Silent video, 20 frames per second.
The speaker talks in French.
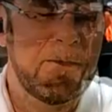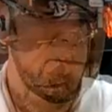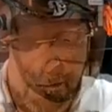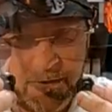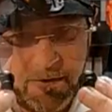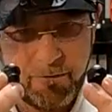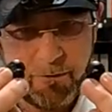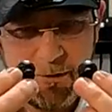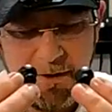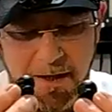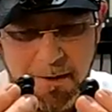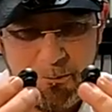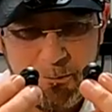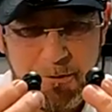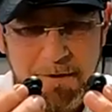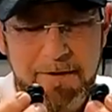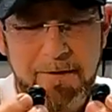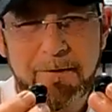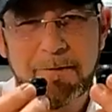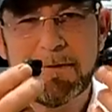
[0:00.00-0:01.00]
Au niveau de la
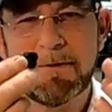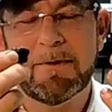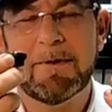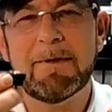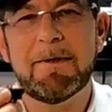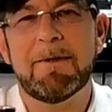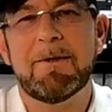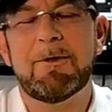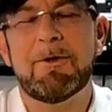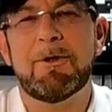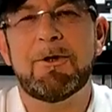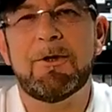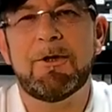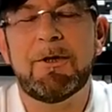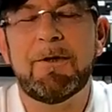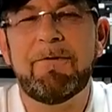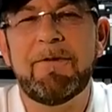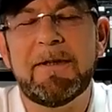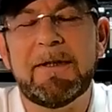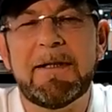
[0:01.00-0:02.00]
puissance, euh,
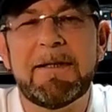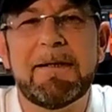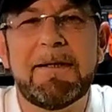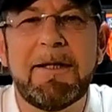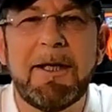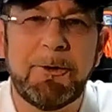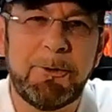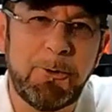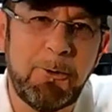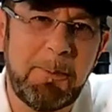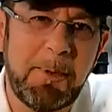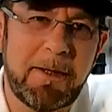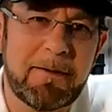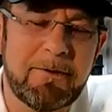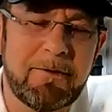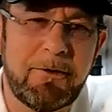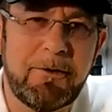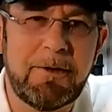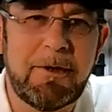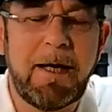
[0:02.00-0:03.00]
j'ai fait tester à deux
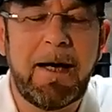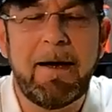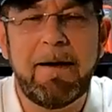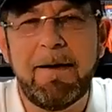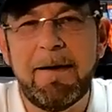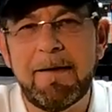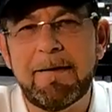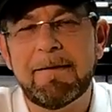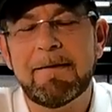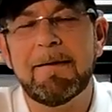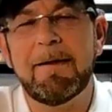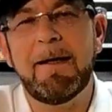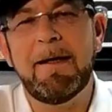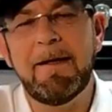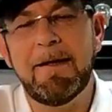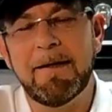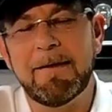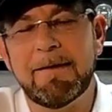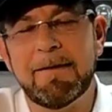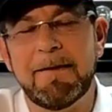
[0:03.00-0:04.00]
personnes, Alex et
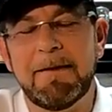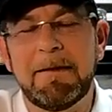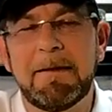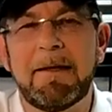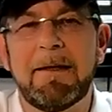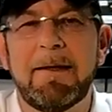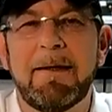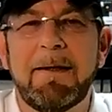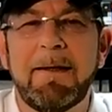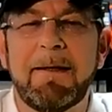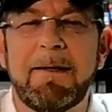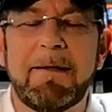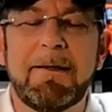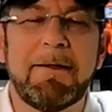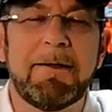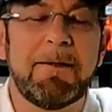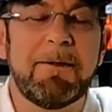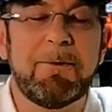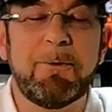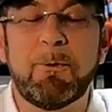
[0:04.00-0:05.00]
Yacine.
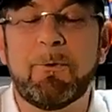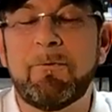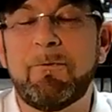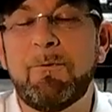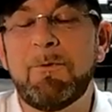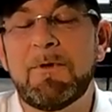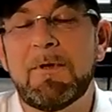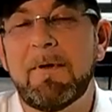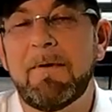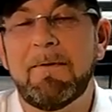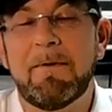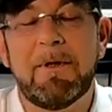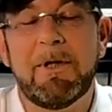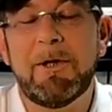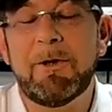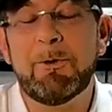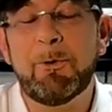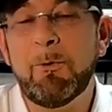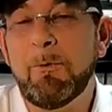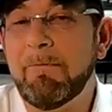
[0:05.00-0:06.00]
Euh, donc vous avez
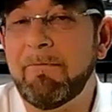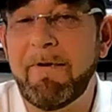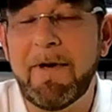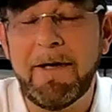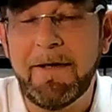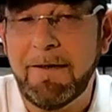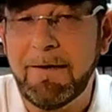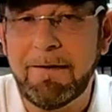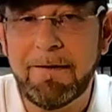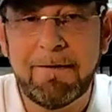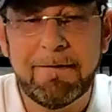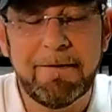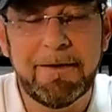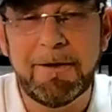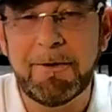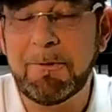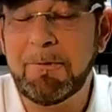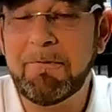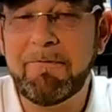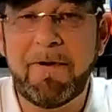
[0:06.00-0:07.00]
les deux valides,
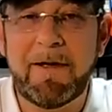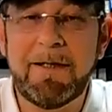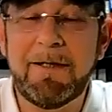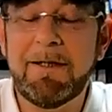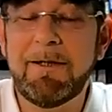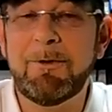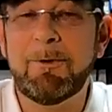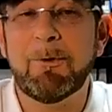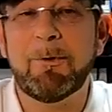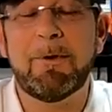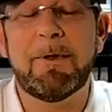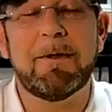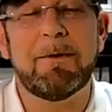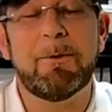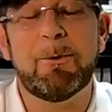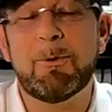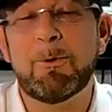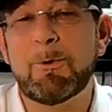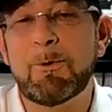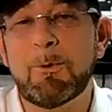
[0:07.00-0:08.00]
les deux valides que
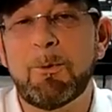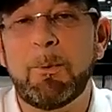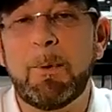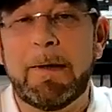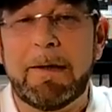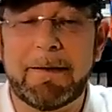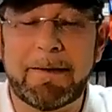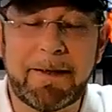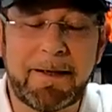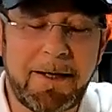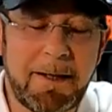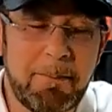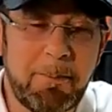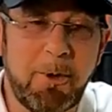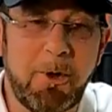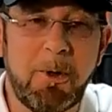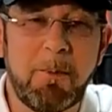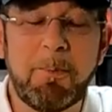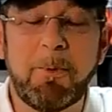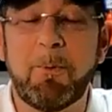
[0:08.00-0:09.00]
le son est très
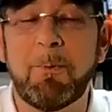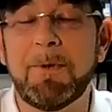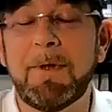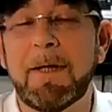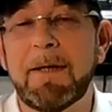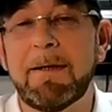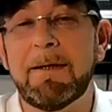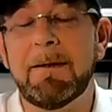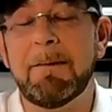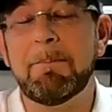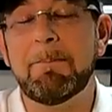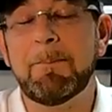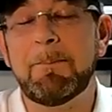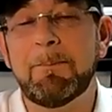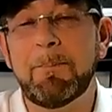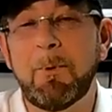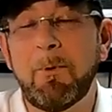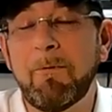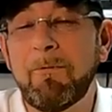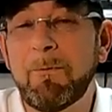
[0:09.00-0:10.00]
propre, on a des
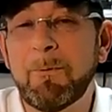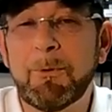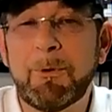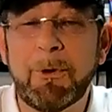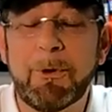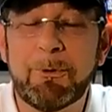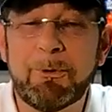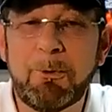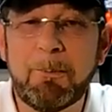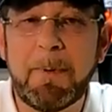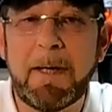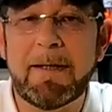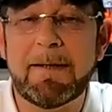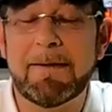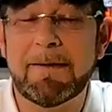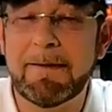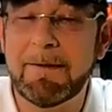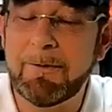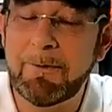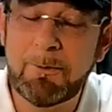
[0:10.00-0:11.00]
profondeur de
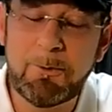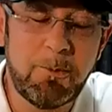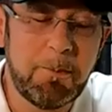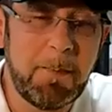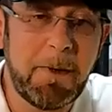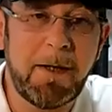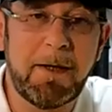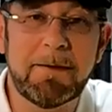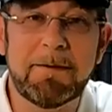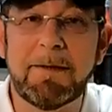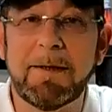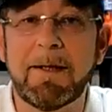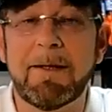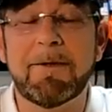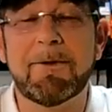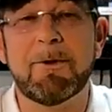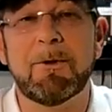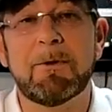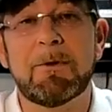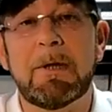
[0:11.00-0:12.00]
basse super
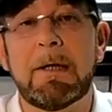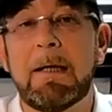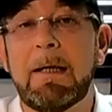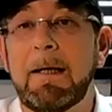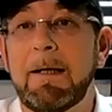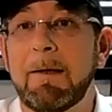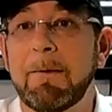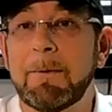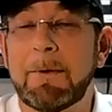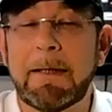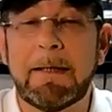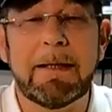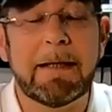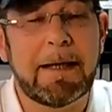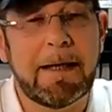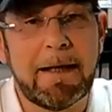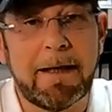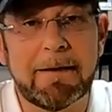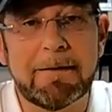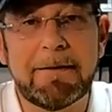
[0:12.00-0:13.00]
intéressante. Et on a une
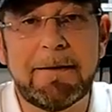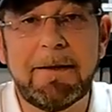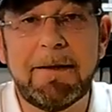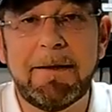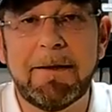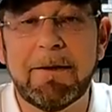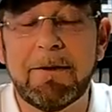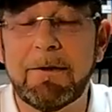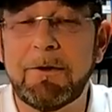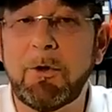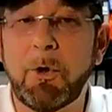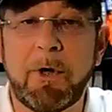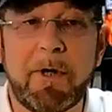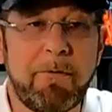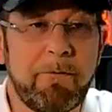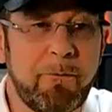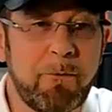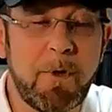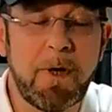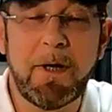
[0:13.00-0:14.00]
clarté euh, dans
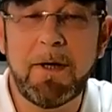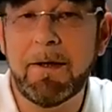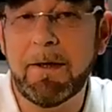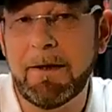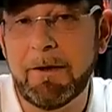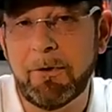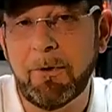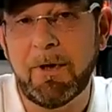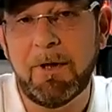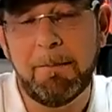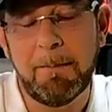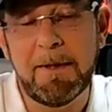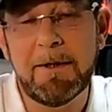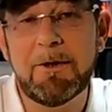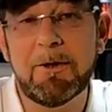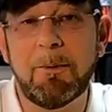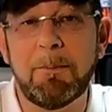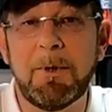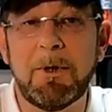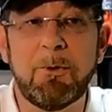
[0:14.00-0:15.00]
les voix et dans les
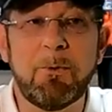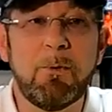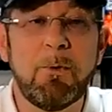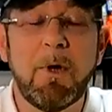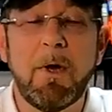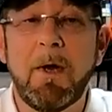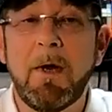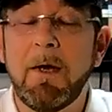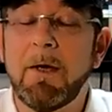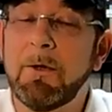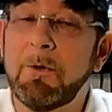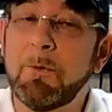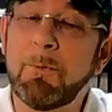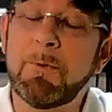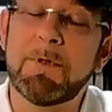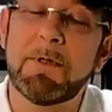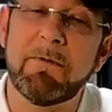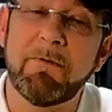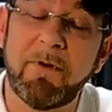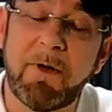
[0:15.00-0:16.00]
médiums aigus.
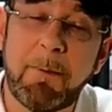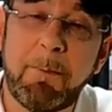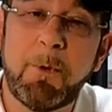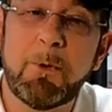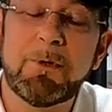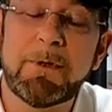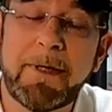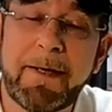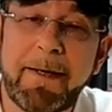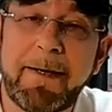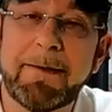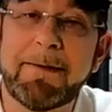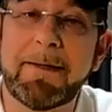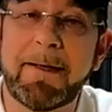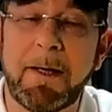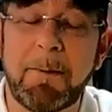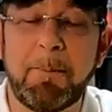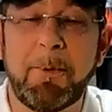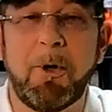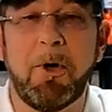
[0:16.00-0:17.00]
Donc c'est vraiment très
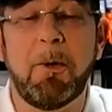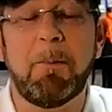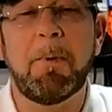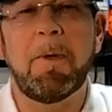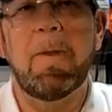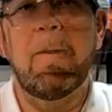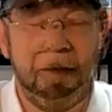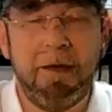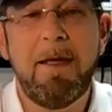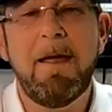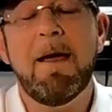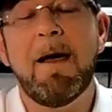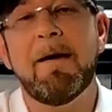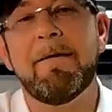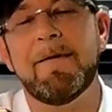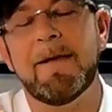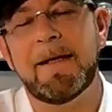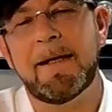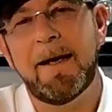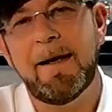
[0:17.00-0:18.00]
très propre. Et
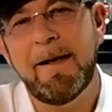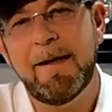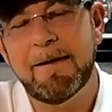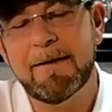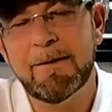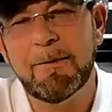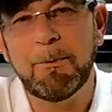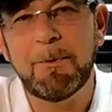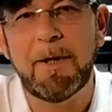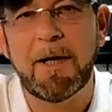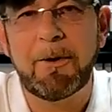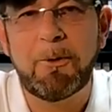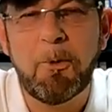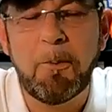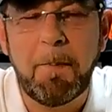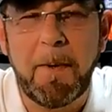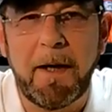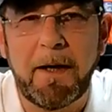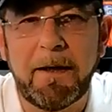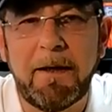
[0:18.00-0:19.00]
avec Alex, on a
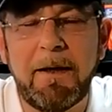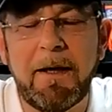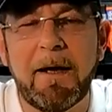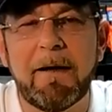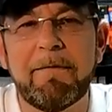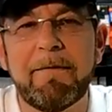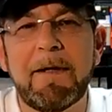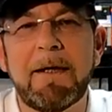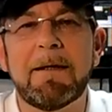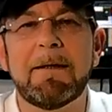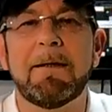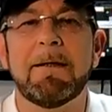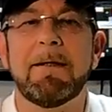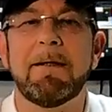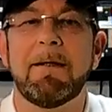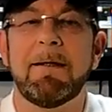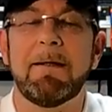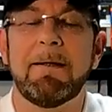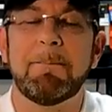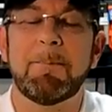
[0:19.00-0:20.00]
comparé avec
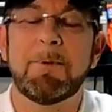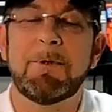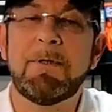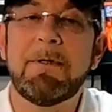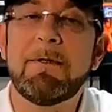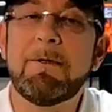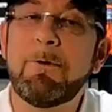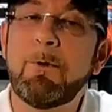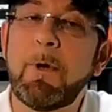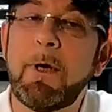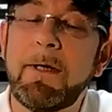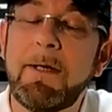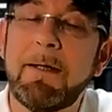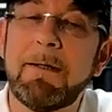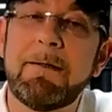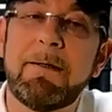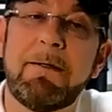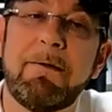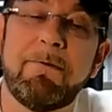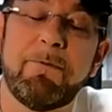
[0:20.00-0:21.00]
des petites
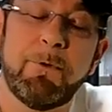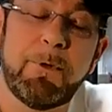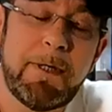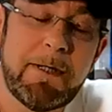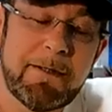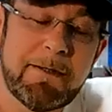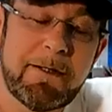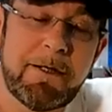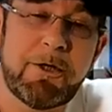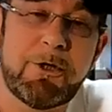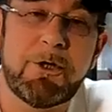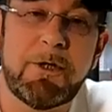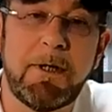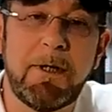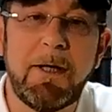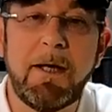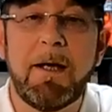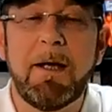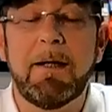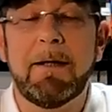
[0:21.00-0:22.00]
oreillettes qui venaient de
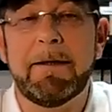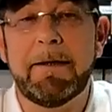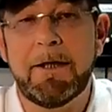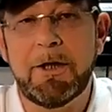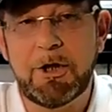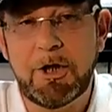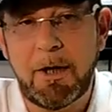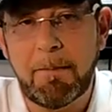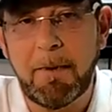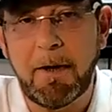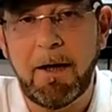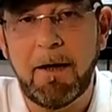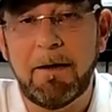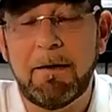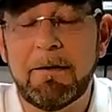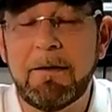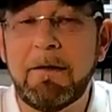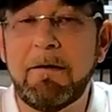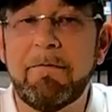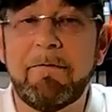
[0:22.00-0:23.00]
s'acheter, des jabras
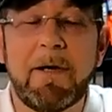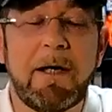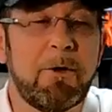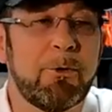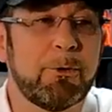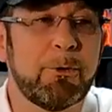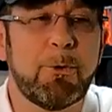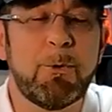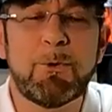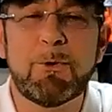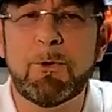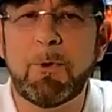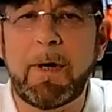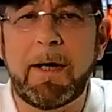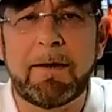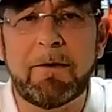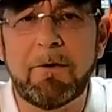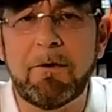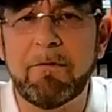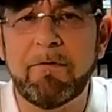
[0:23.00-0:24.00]
qui valent entre
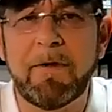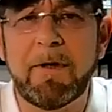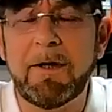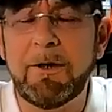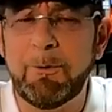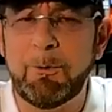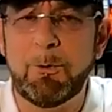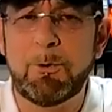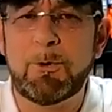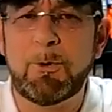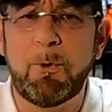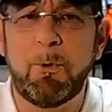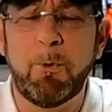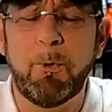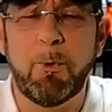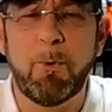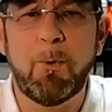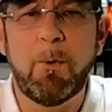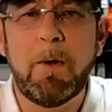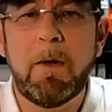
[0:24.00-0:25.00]
180 et 200
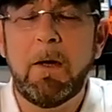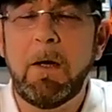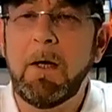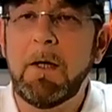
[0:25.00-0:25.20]
euros.